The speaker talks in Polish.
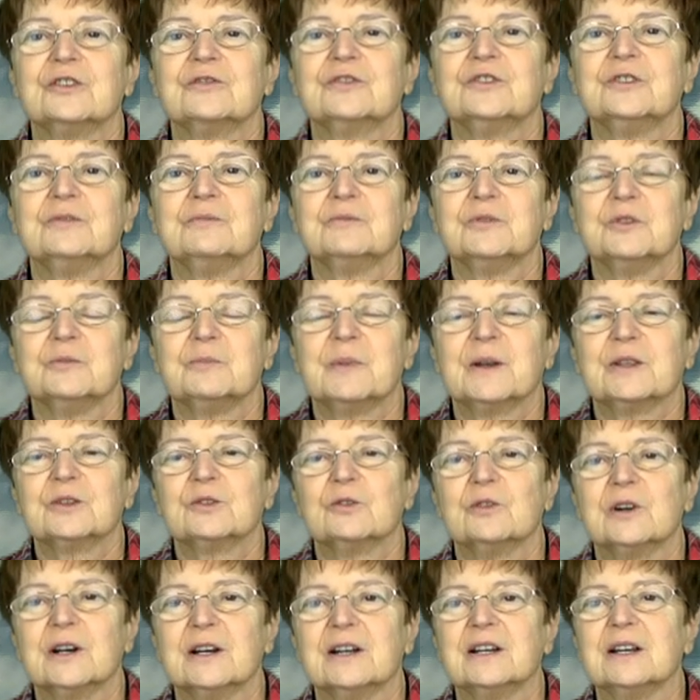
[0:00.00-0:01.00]
no w tym
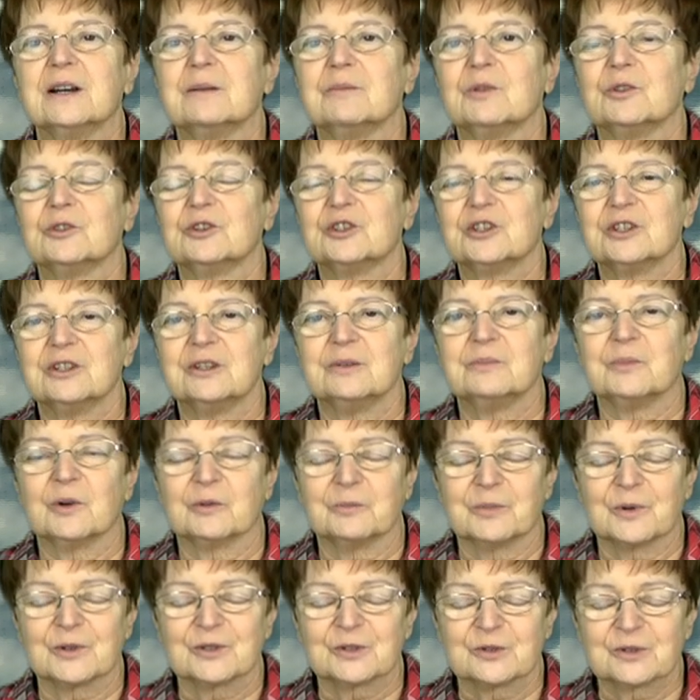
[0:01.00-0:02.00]
wypadku hegemon, czyli
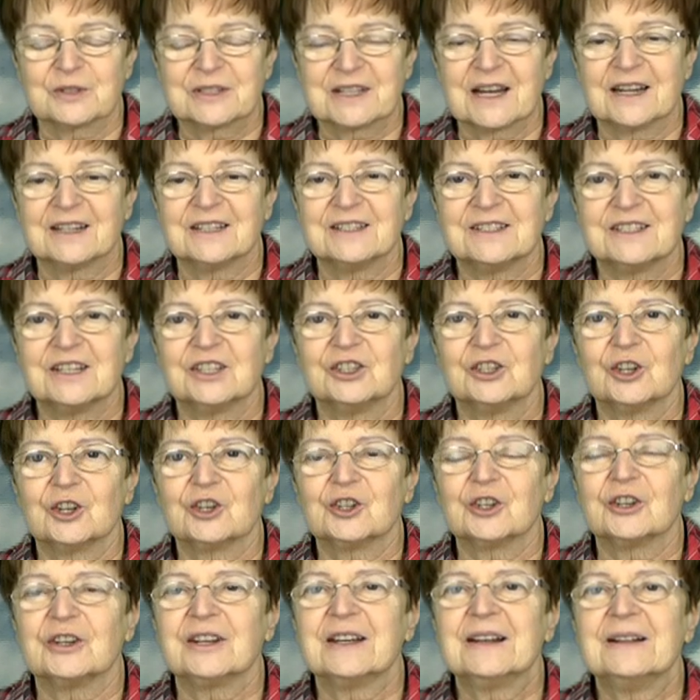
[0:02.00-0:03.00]
po prostu Stany
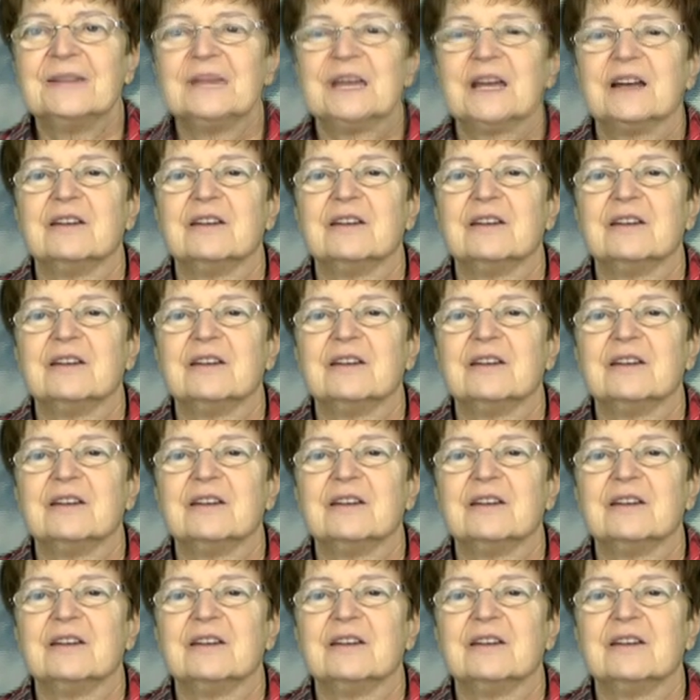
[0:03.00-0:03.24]
Zjednoczone,